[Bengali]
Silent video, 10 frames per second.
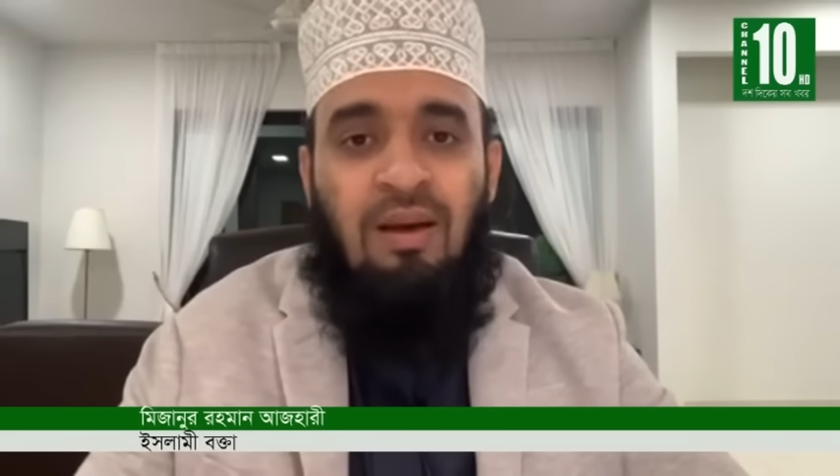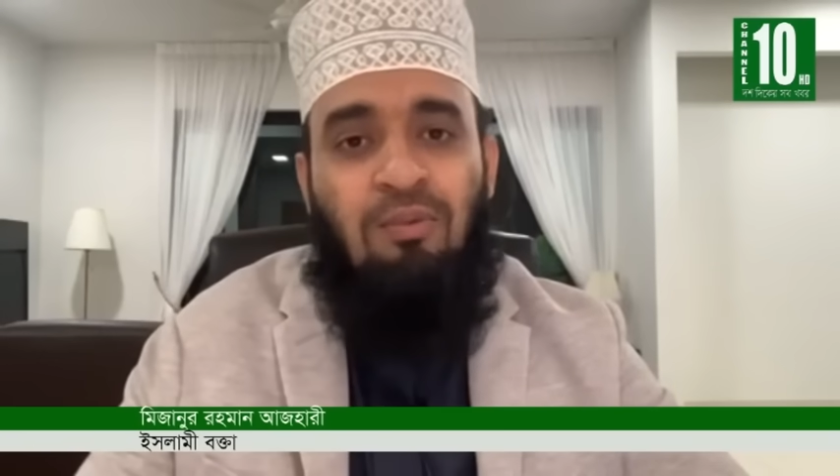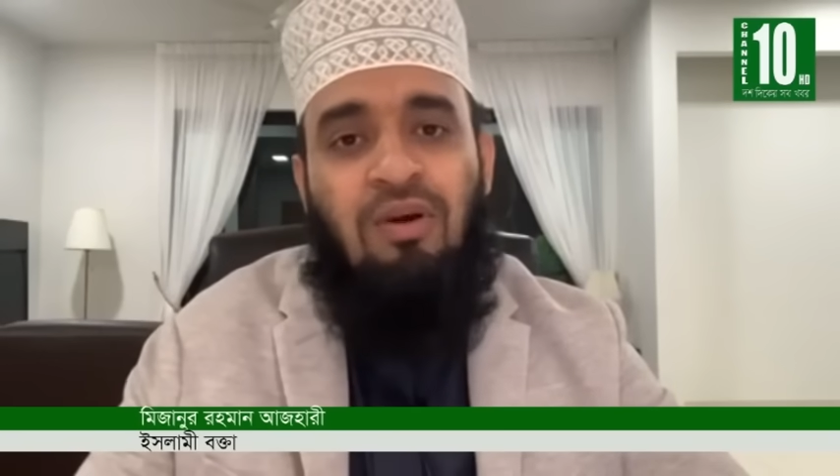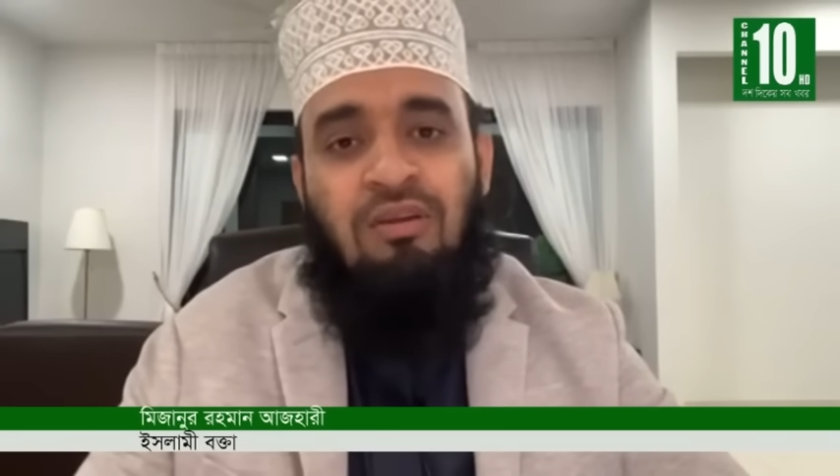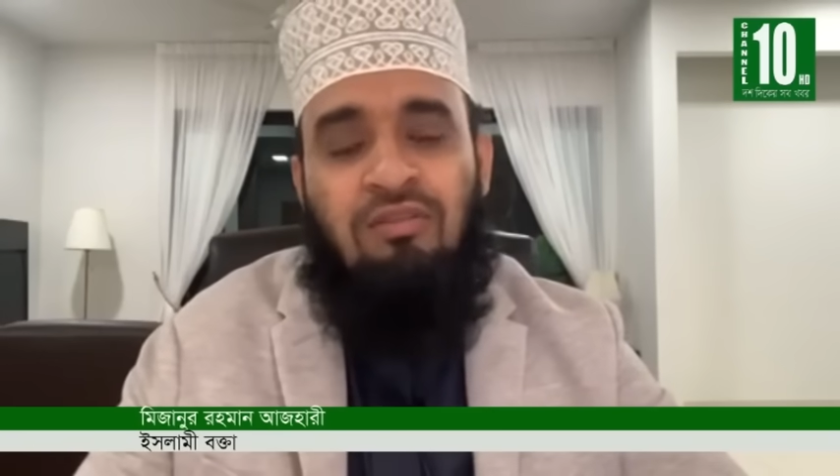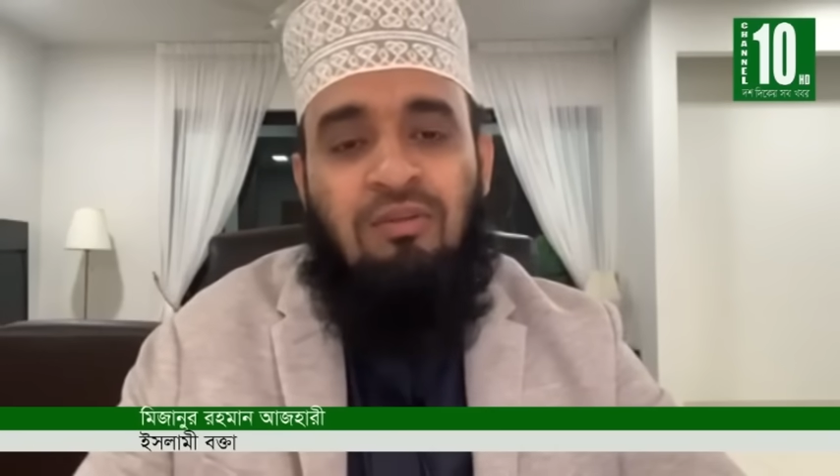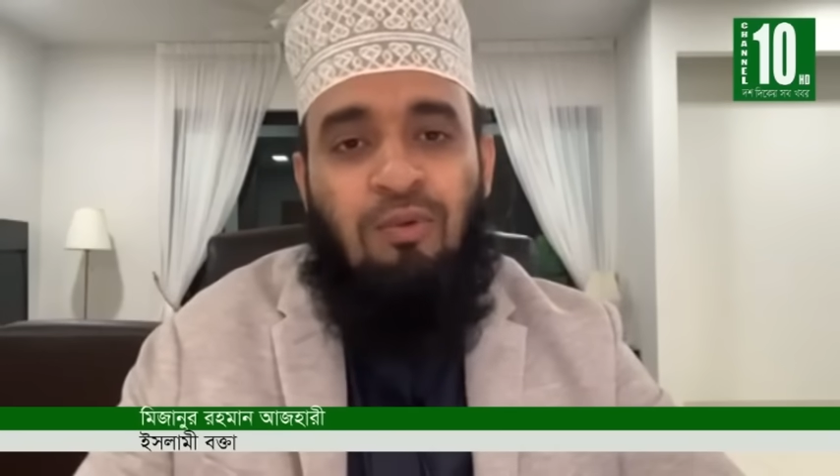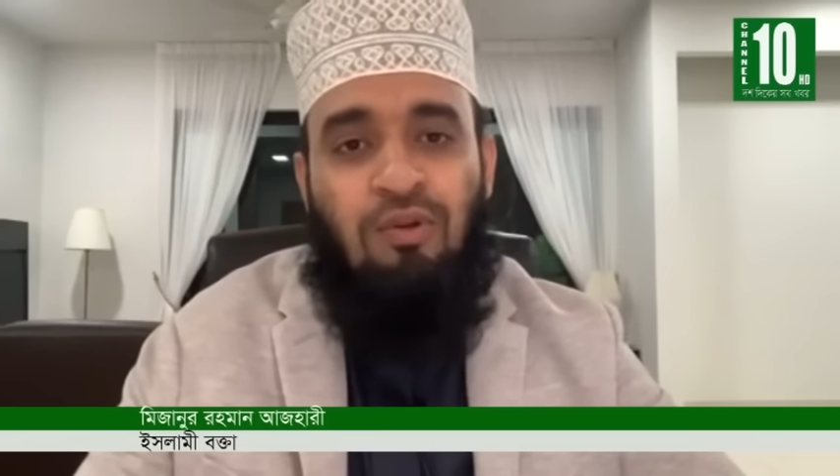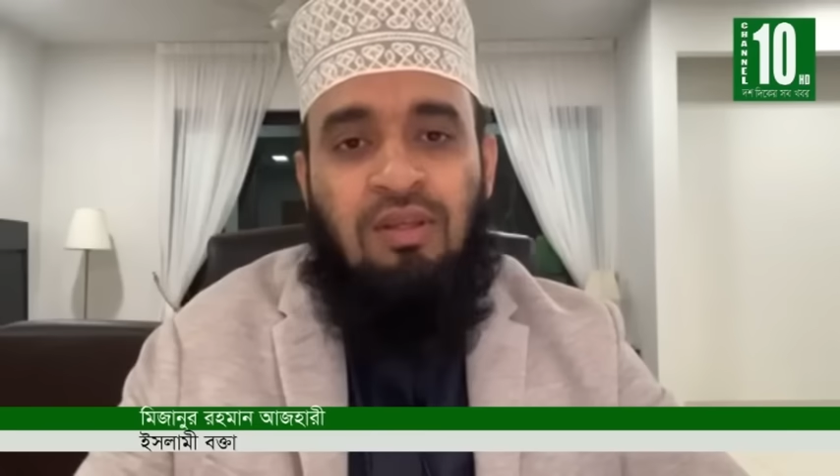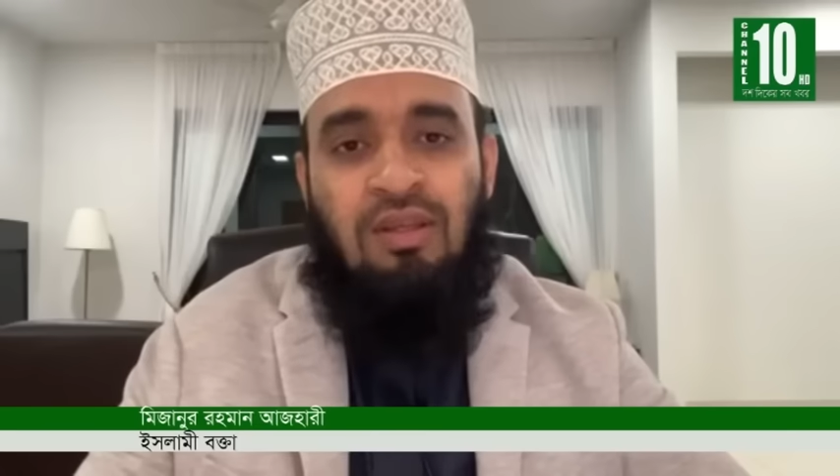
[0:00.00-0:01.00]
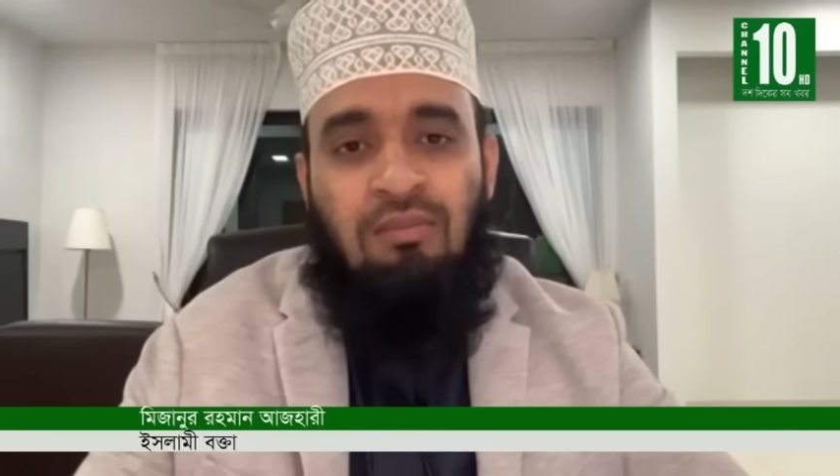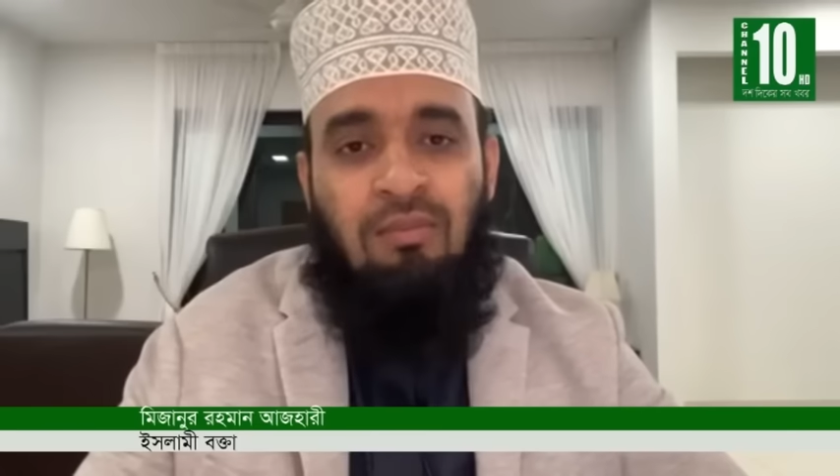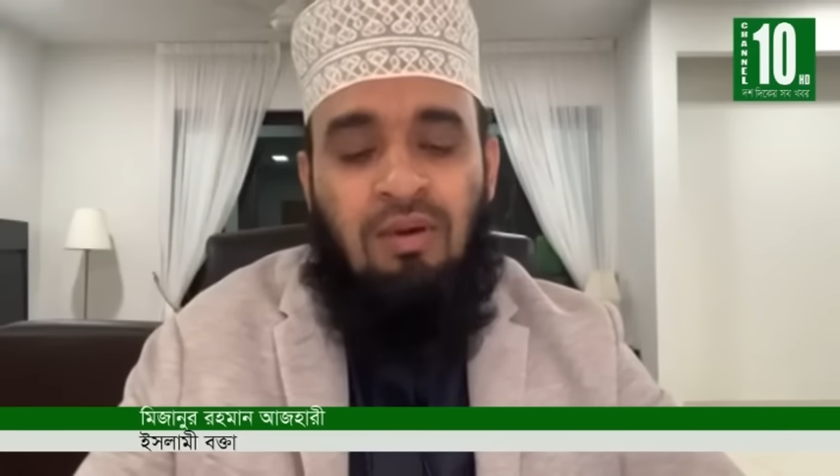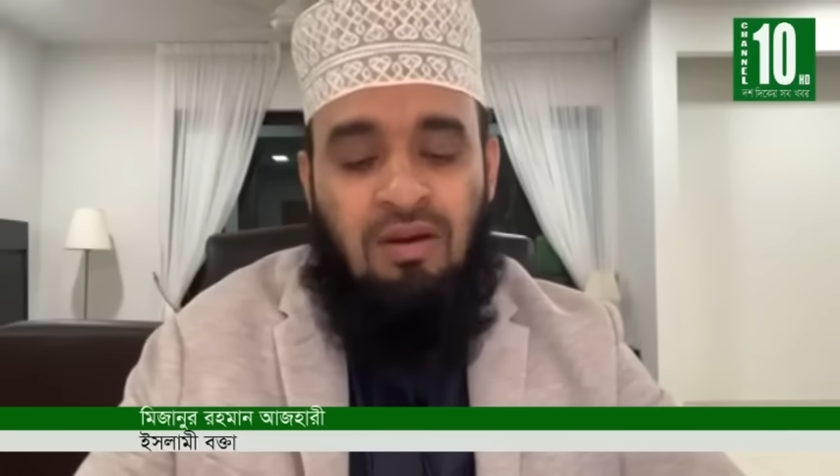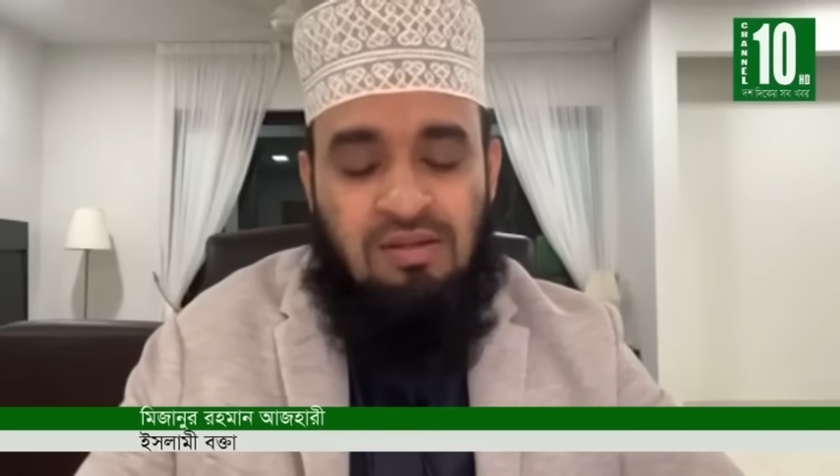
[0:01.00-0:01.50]
আবু হানিফের মতে
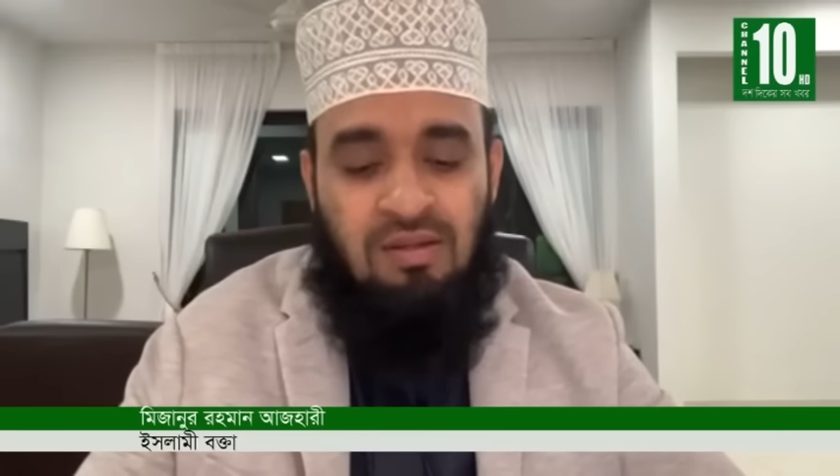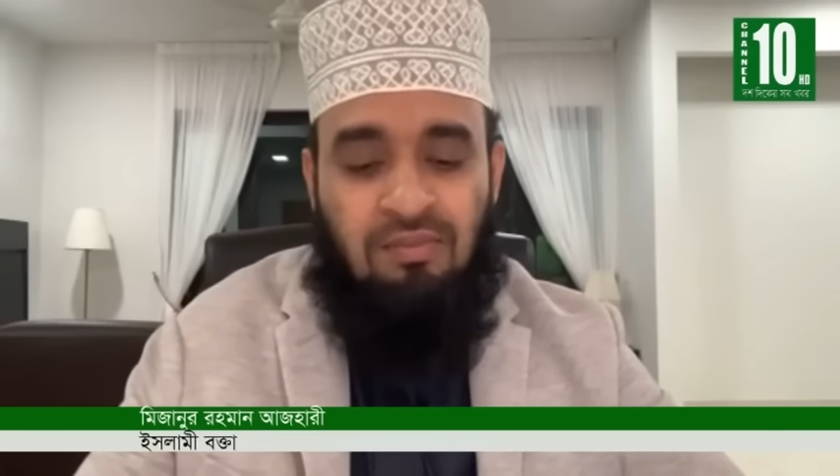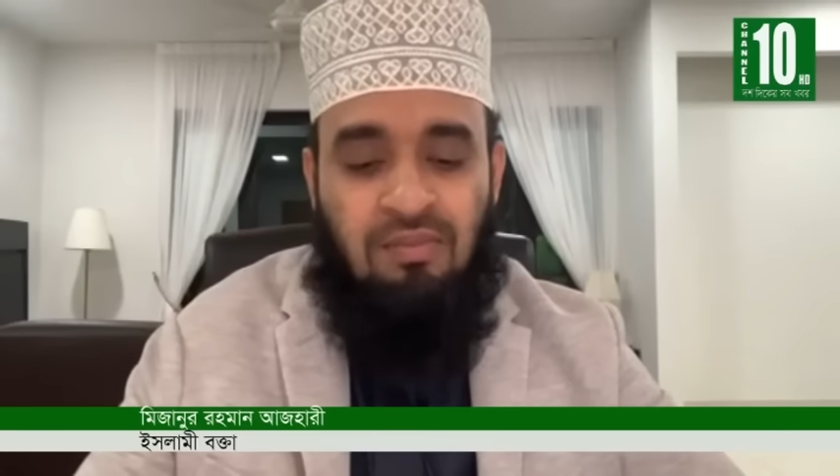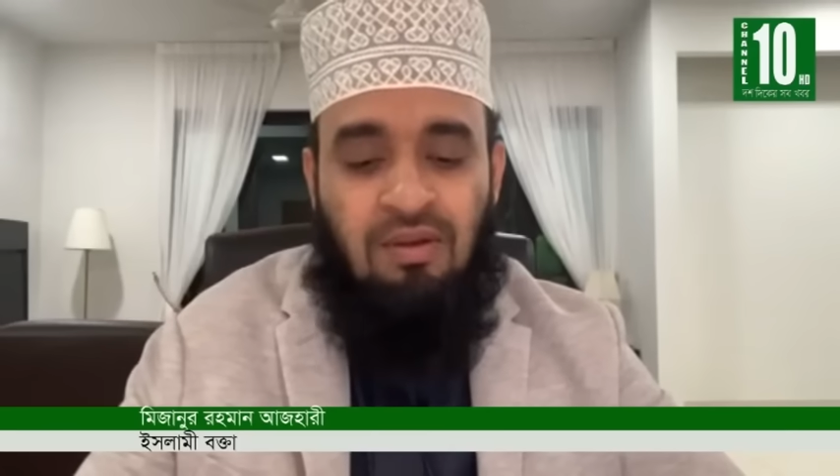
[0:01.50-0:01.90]
ইমাম আজম